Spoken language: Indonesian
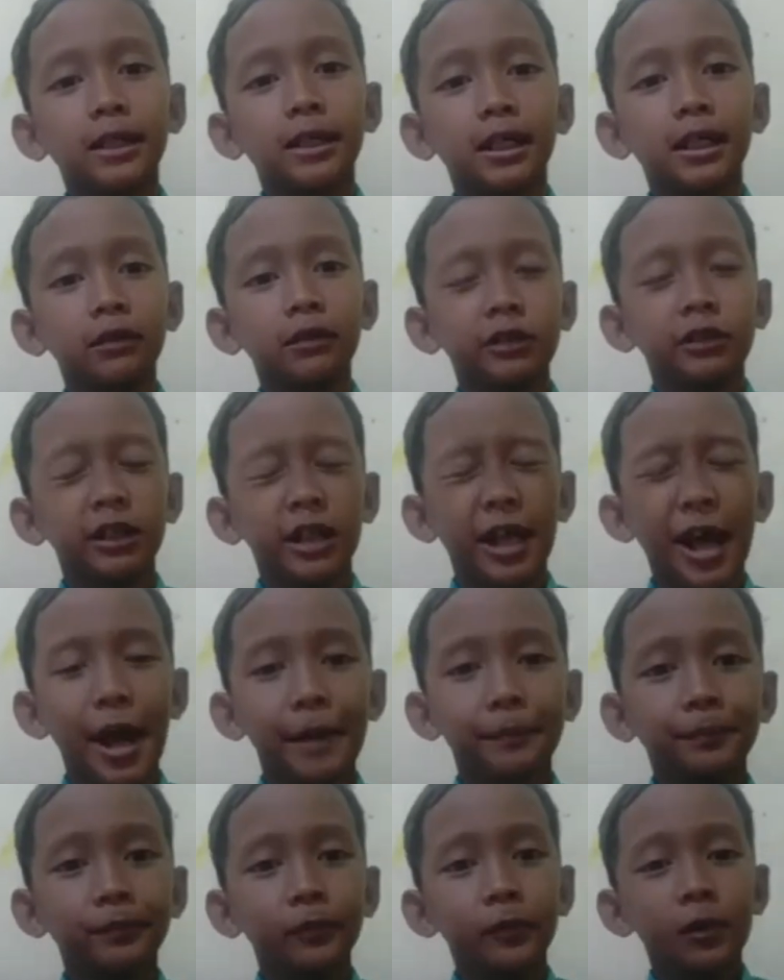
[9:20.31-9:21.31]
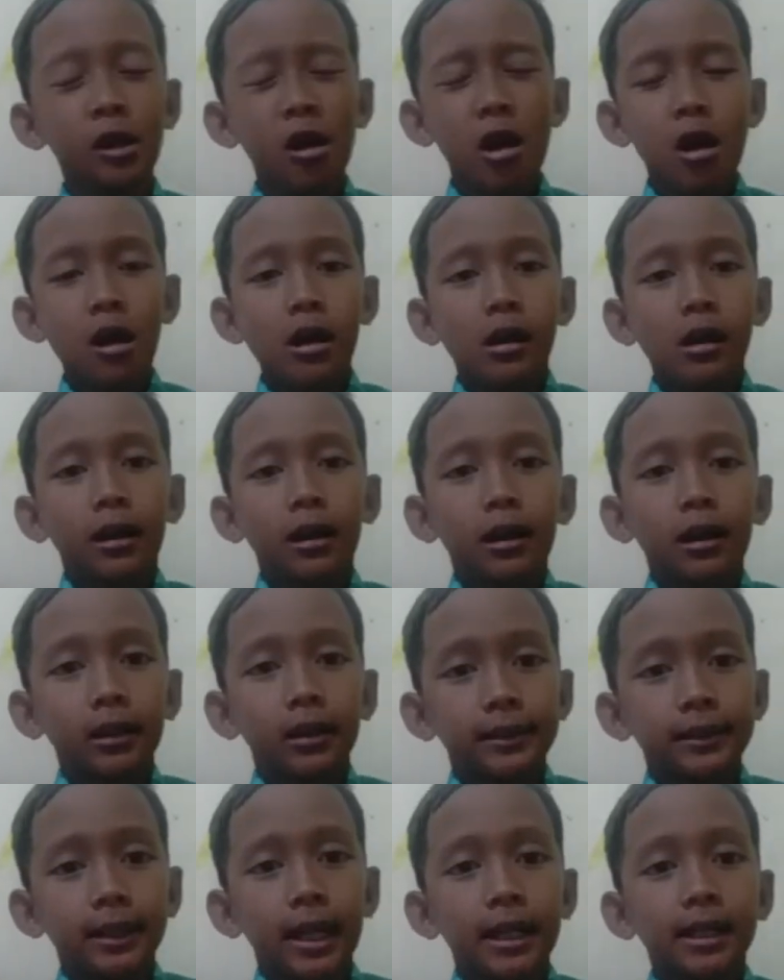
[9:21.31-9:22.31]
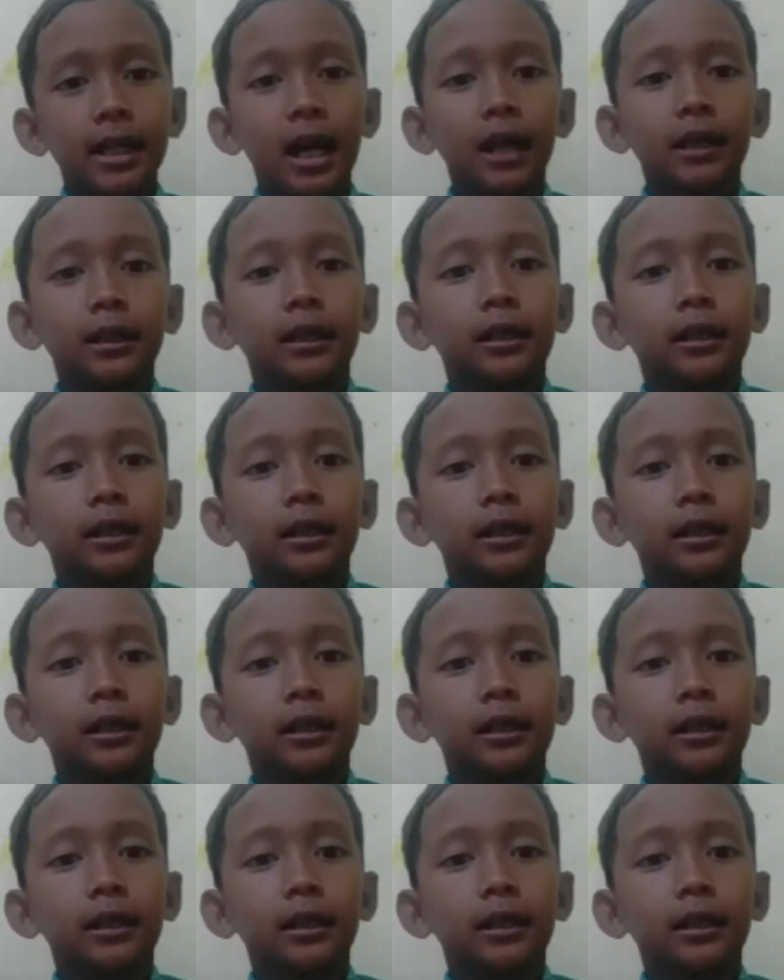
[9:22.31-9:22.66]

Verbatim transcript: saya siap Saya